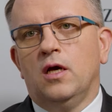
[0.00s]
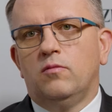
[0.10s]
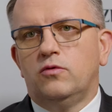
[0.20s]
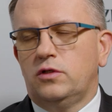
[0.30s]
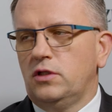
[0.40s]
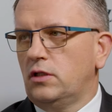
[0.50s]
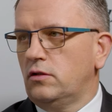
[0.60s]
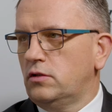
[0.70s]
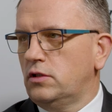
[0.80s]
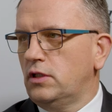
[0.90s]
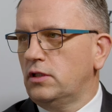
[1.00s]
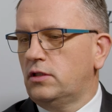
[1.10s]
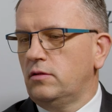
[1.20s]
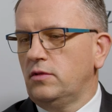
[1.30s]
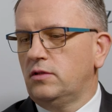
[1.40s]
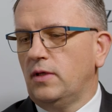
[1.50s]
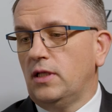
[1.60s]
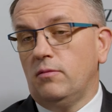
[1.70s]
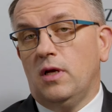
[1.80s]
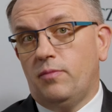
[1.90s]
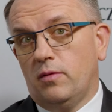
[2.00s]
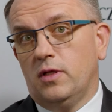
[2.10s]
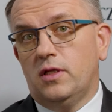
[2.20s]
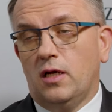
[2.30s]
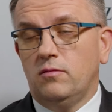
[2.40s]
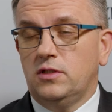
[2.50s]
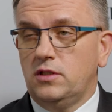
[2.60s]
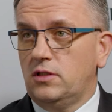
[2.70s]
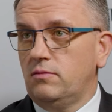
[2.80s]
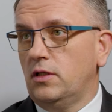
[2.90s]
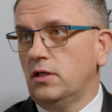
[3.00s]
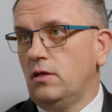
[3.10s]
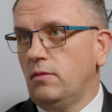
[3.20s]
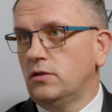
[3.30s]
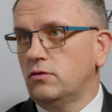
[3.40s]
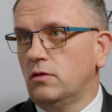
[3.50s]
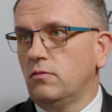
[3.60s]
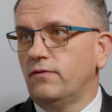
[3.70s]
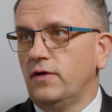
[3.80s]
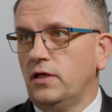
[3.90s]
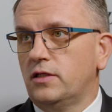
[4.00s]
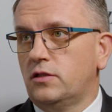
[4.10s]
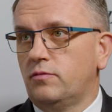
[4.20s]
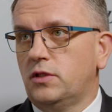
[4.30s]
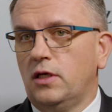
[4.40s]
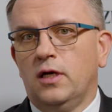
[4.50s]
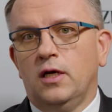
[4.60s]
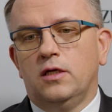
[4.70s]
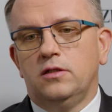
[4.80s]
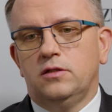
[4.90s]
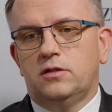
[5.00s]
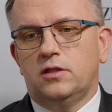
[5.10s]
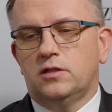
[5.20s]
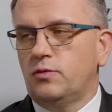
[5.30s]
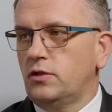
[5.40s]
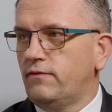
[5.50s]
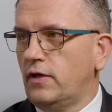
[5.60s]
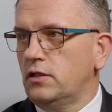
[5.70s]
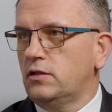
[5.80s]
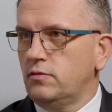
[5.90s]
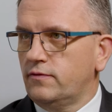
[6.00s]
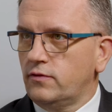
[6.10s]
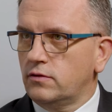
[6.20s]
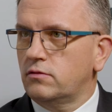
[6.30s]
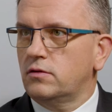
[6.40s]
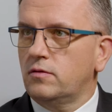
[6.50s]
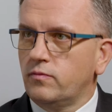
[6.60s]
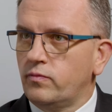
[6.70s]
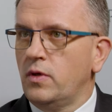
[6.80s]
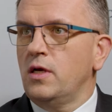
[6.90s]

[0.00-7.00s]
musi nadążyć nad tymi zmianami, a pamiętajmy, że te zmiany klimatu są o wiele szybsze niż się spodziewaliśmy, w związku z tym